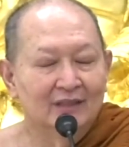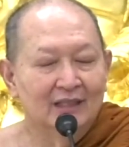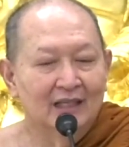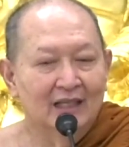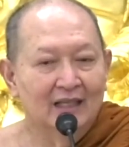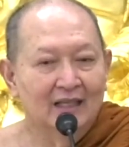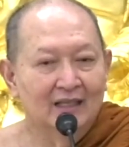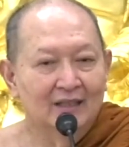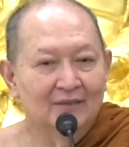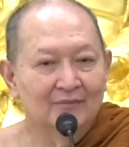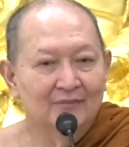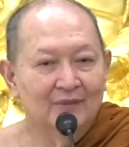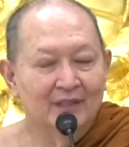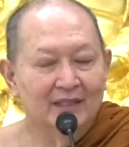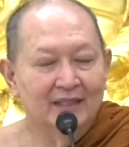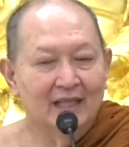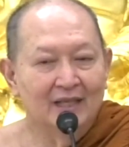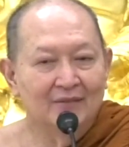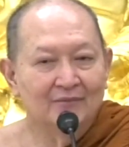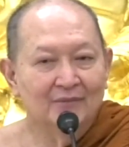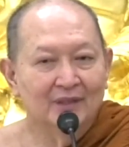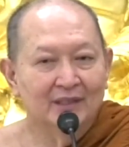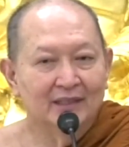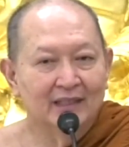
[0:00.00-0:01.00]
เวลาไปไห
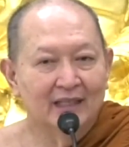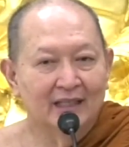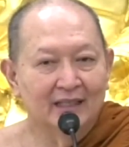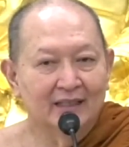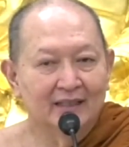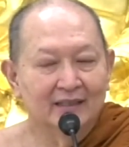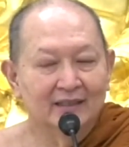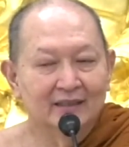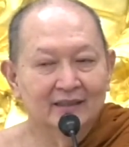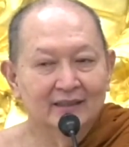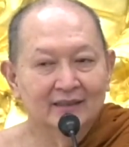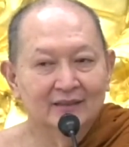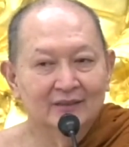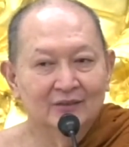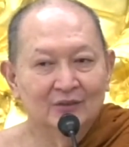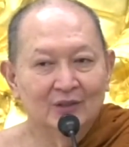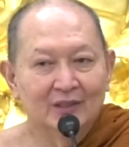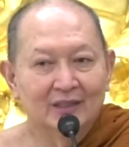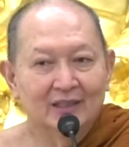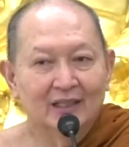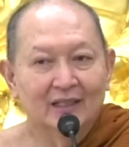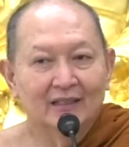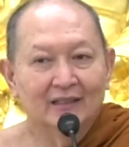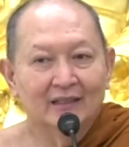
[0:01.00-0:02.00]
นมาไหน
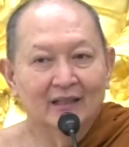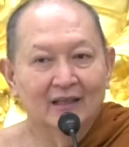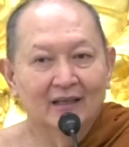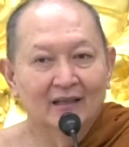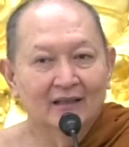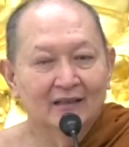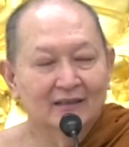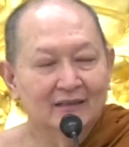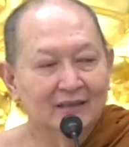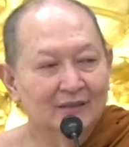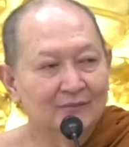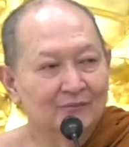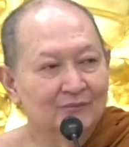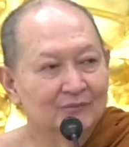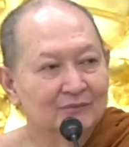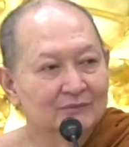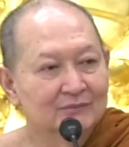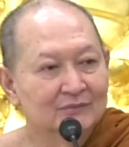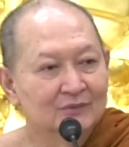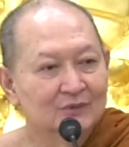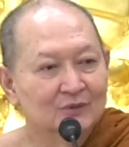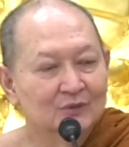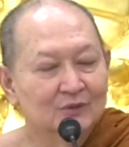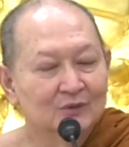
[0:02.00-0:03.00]
ด้วยกันนะ กับ
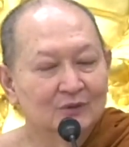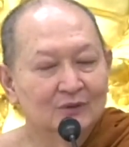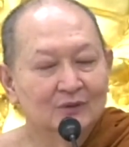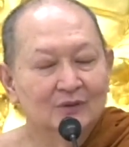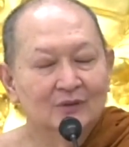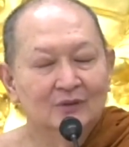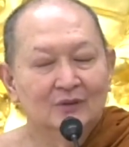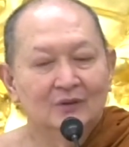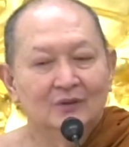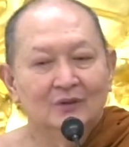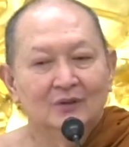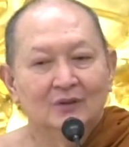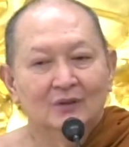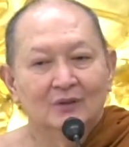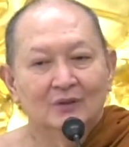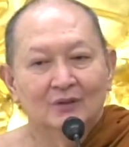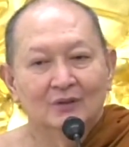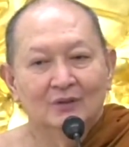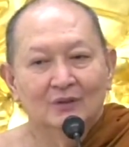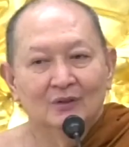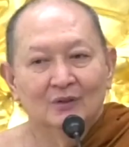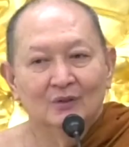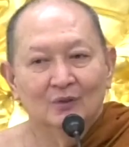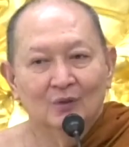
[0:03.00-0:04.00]

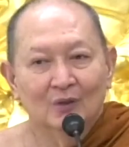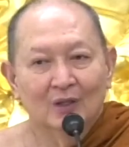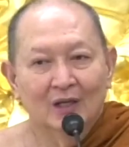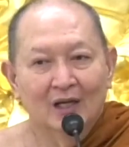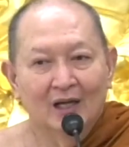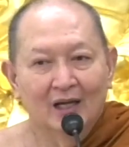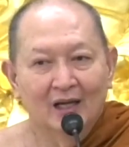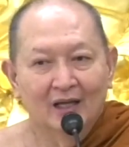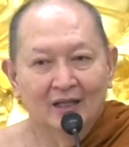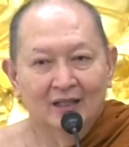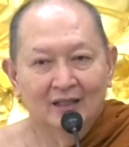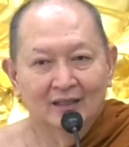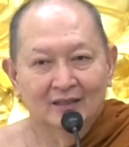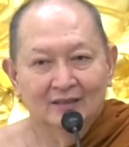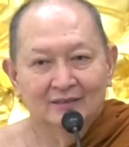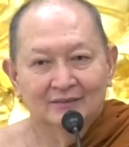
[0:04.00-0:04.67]
หลวงอา